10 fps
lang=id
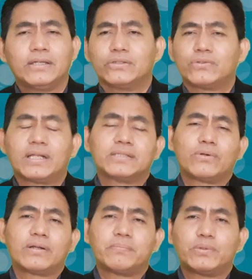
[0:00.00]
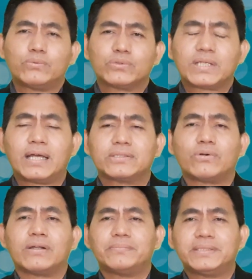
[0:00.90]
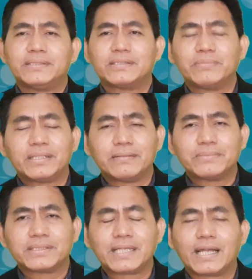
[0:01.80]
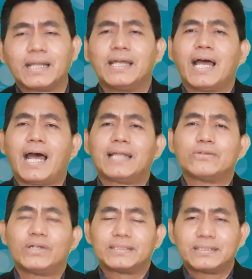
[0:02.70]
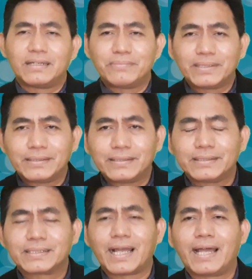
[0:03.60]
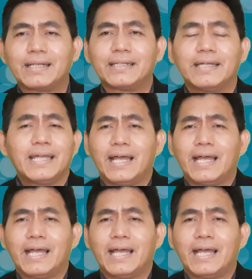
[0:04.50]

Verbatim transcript: saudara seorang pengusaha, seorang bisnismen yang besar, atau yang sedang merintis karir,